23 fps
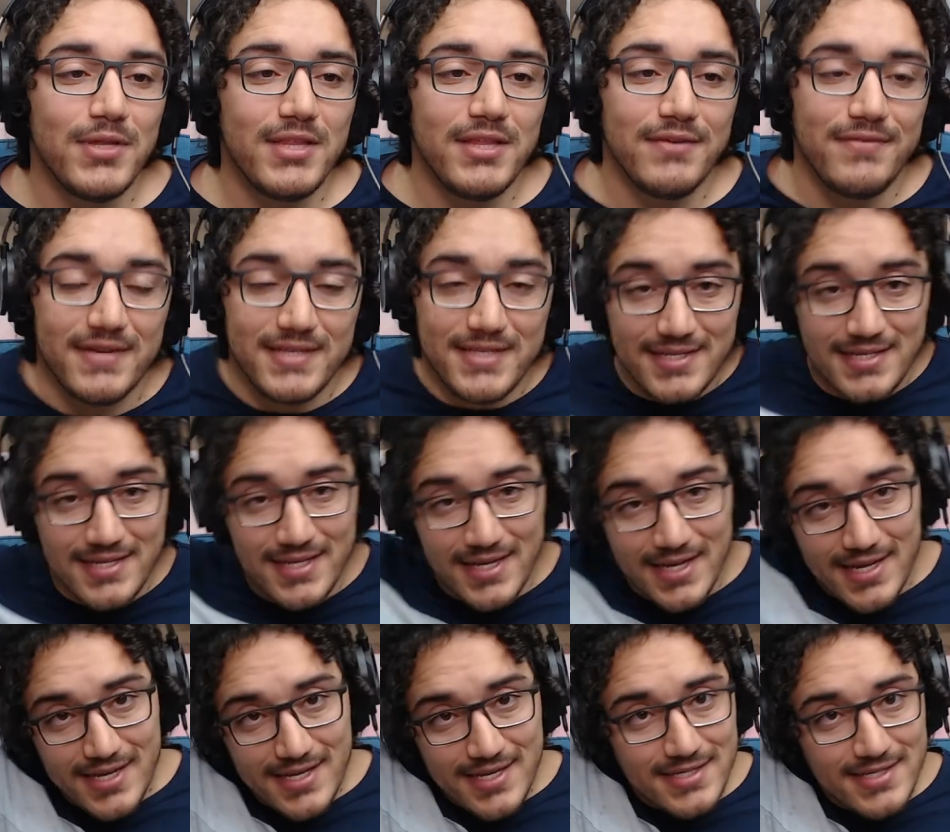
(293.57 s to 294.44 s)
poder fazer
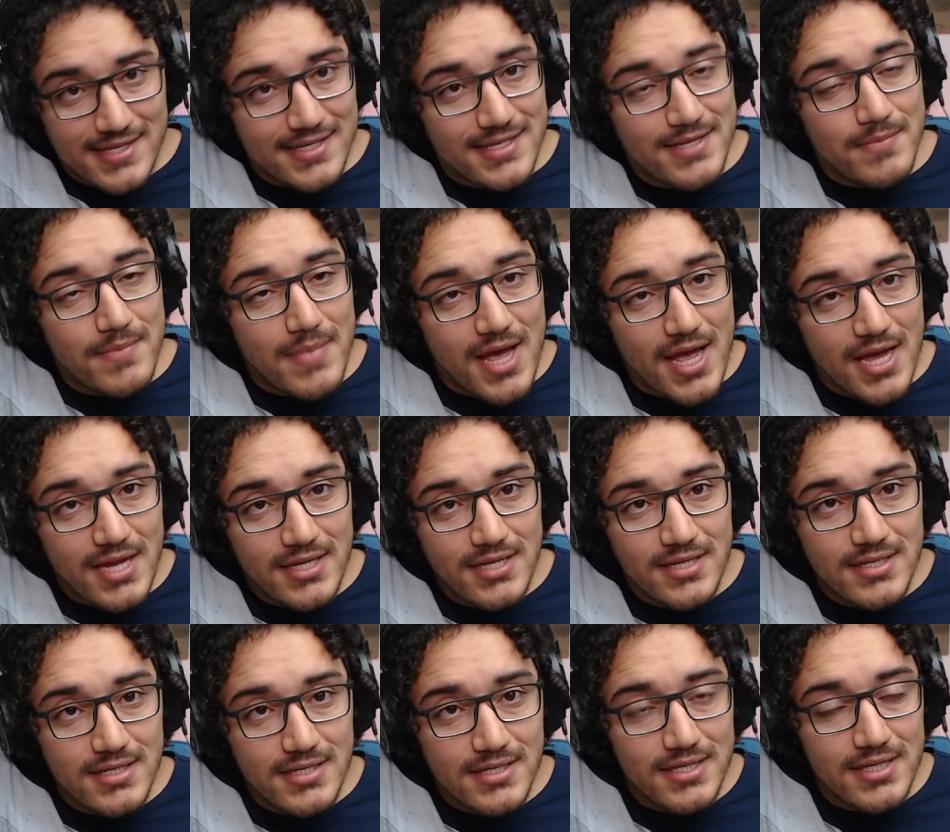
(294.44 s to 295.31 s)
essa, essas
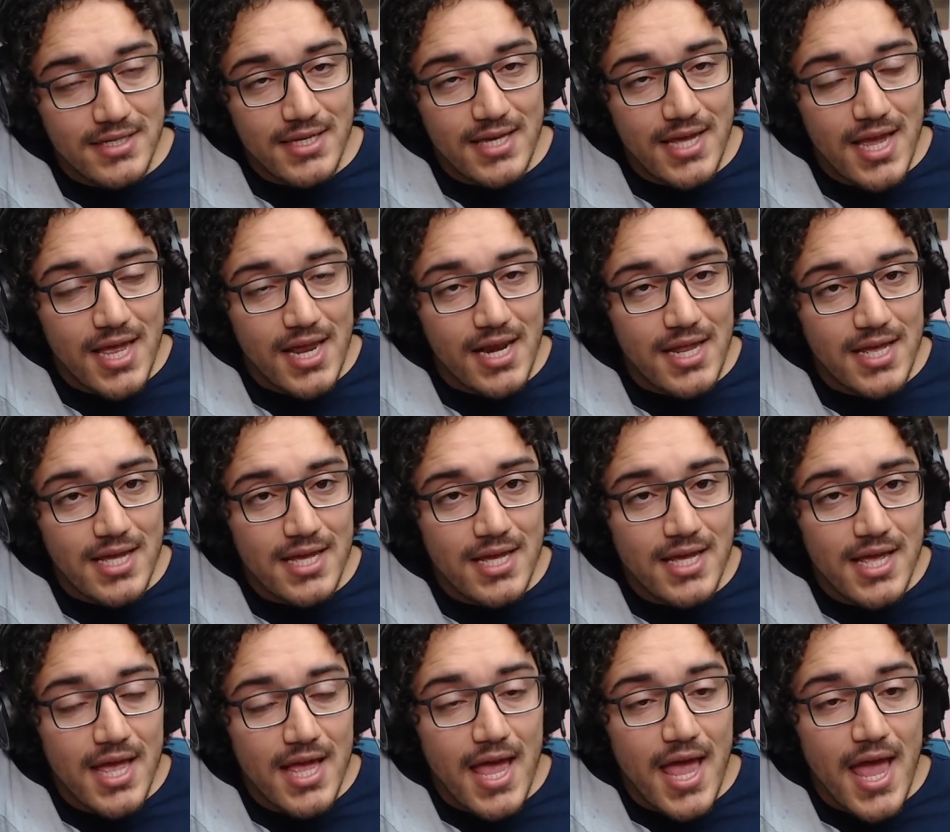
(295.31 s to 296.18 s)
imagens, e ela
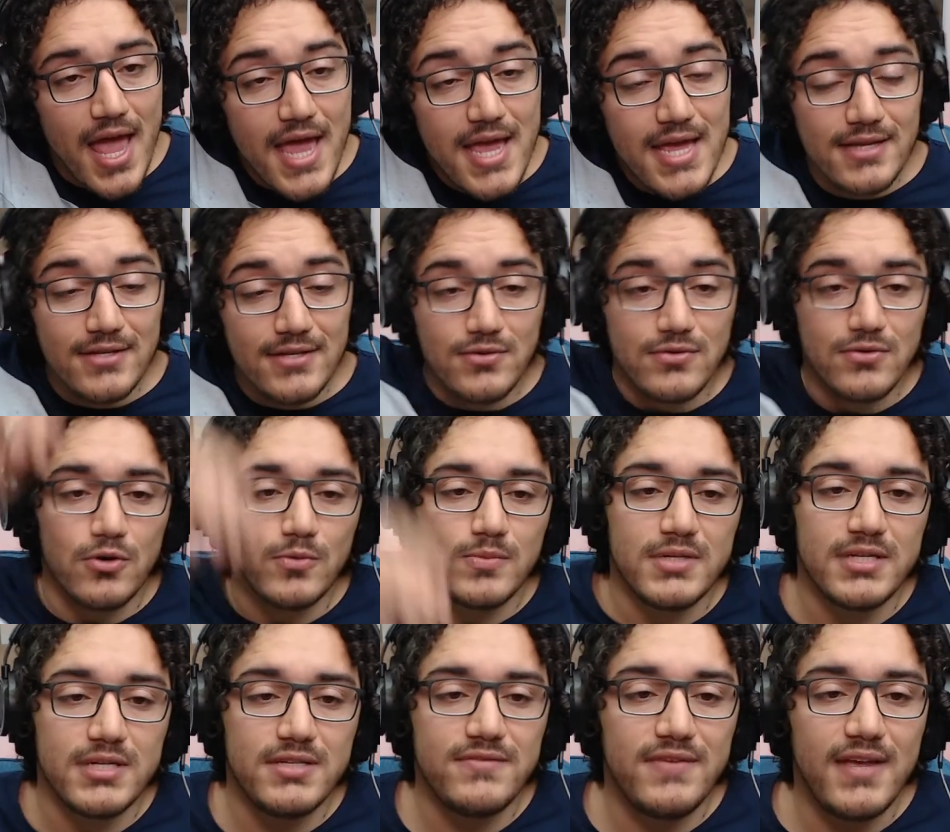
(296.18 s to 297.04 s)
é isso,
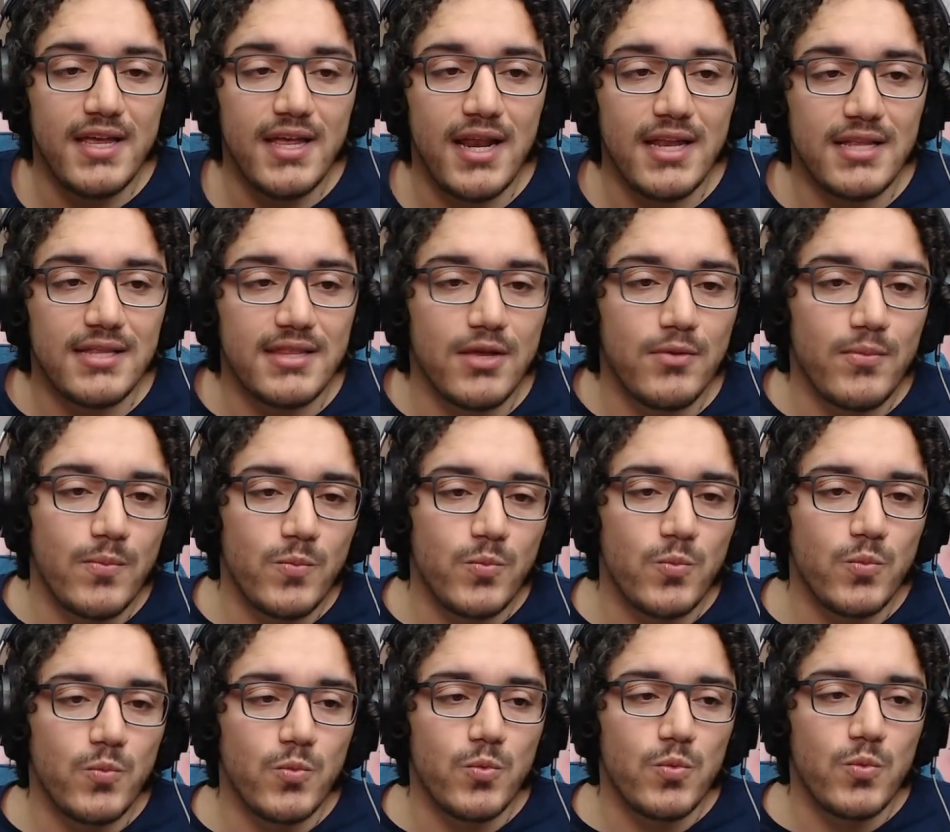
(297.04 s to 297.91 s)
como vocês veem, ela tem
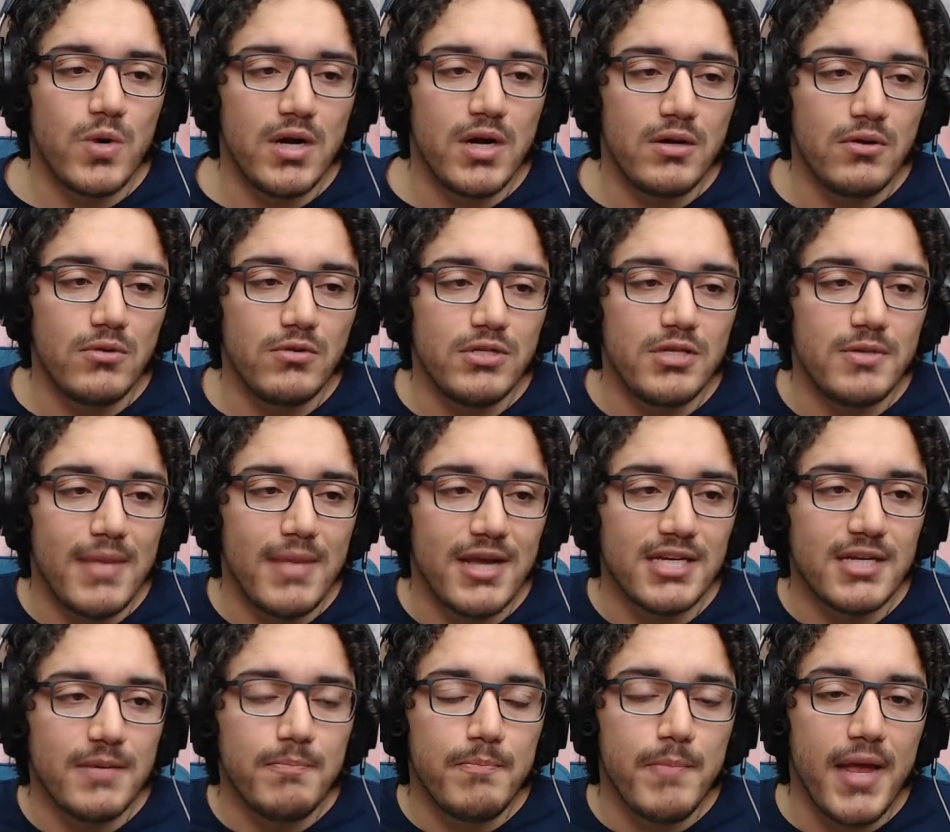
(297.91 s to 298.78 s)
um, um ângulo de
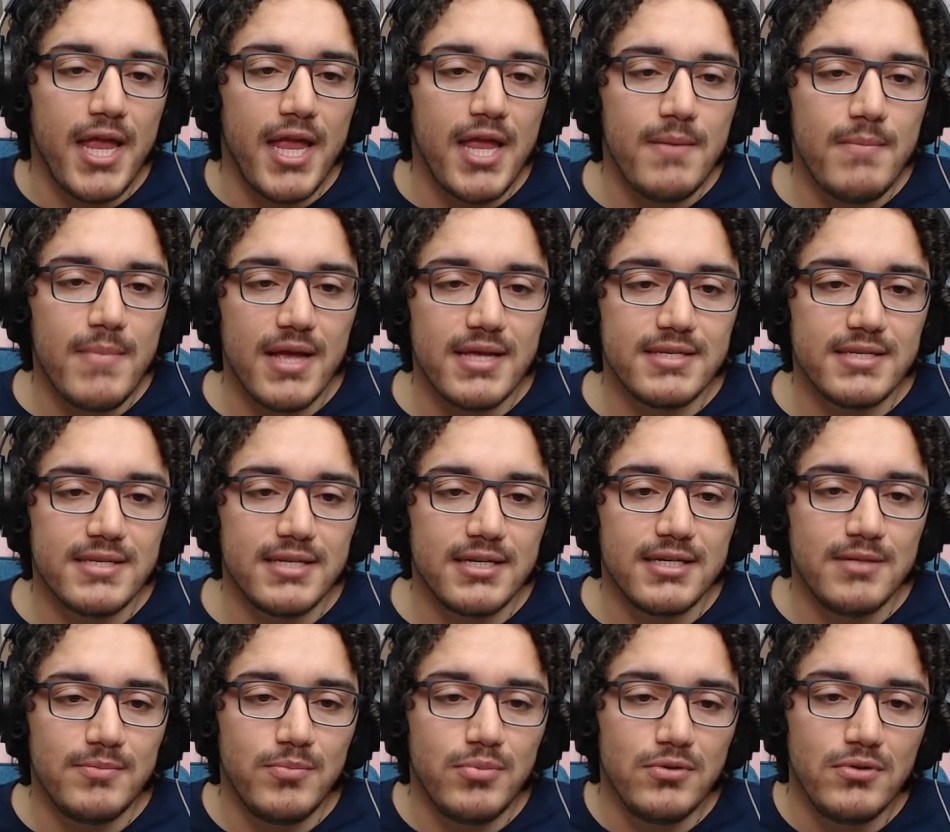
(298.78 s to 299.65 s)
imagem bem mais
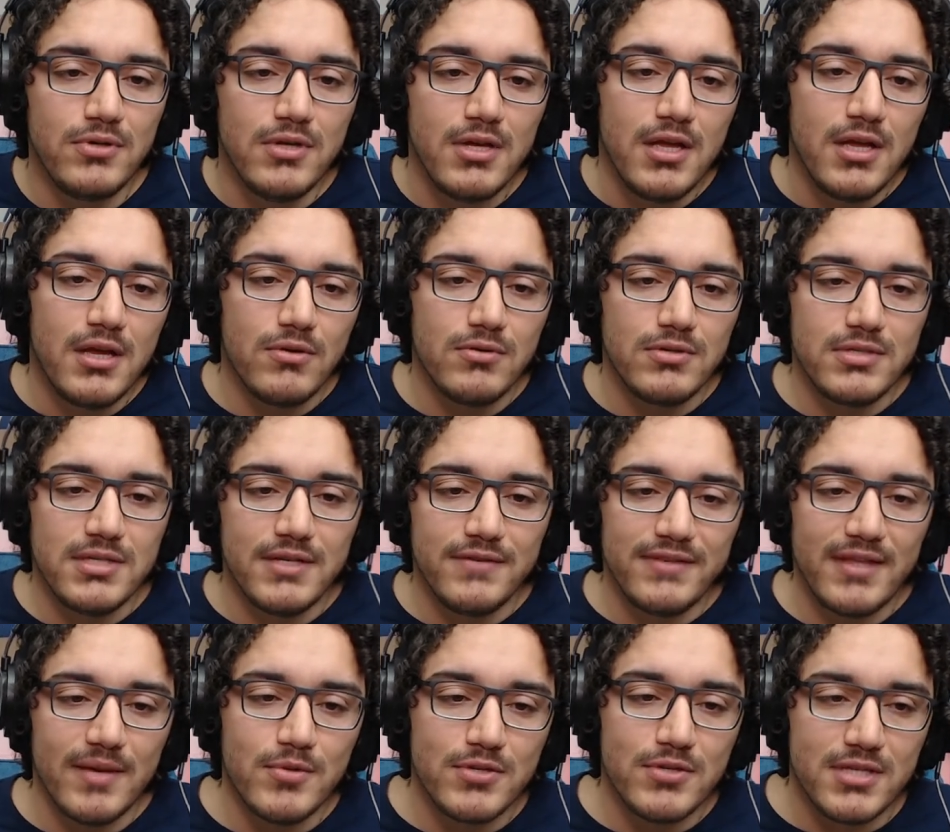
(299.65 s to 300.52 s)
amplo, inclusive
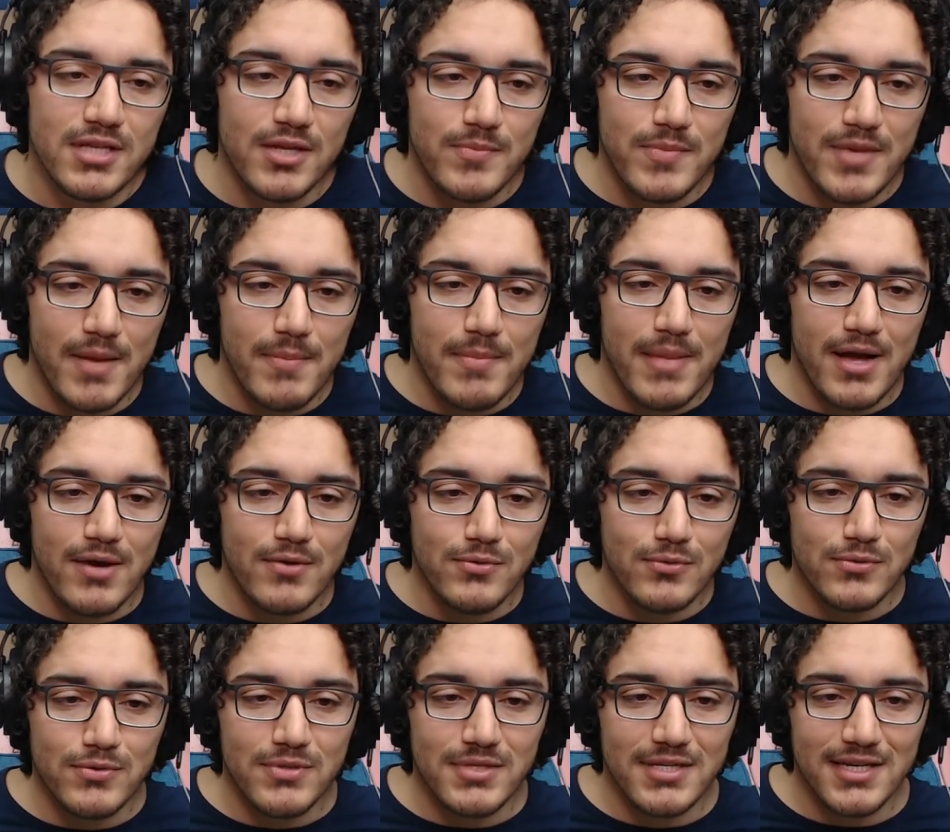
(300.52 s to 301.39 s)
está mostrando minha
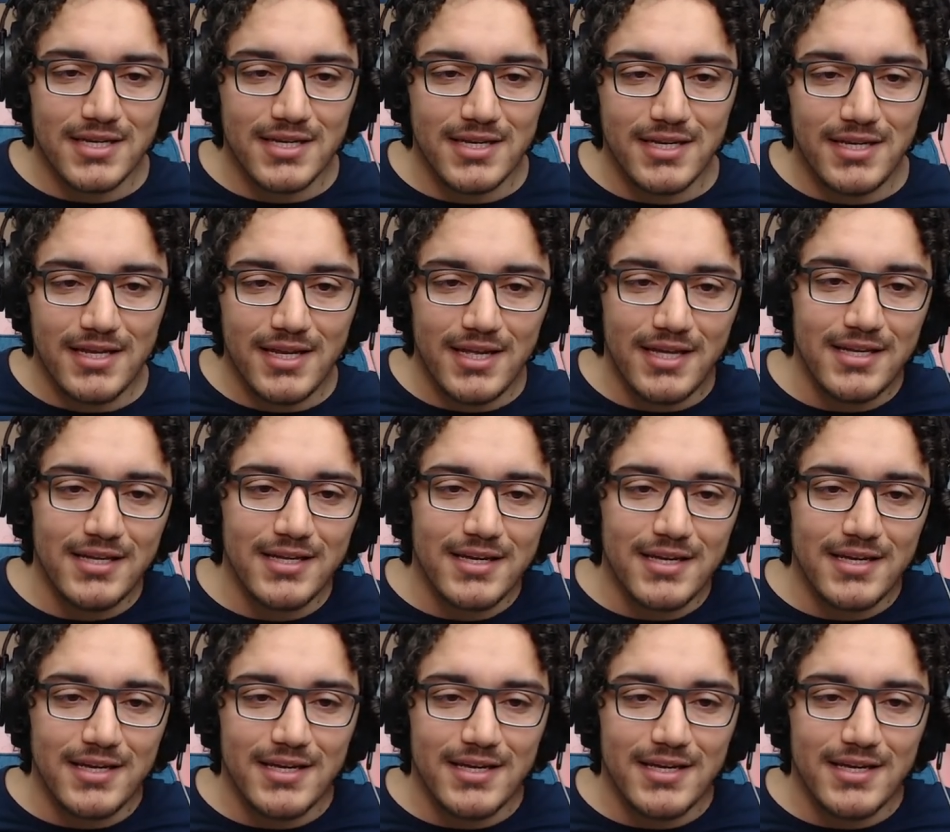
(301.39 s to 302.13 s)
bagunça aqui, né?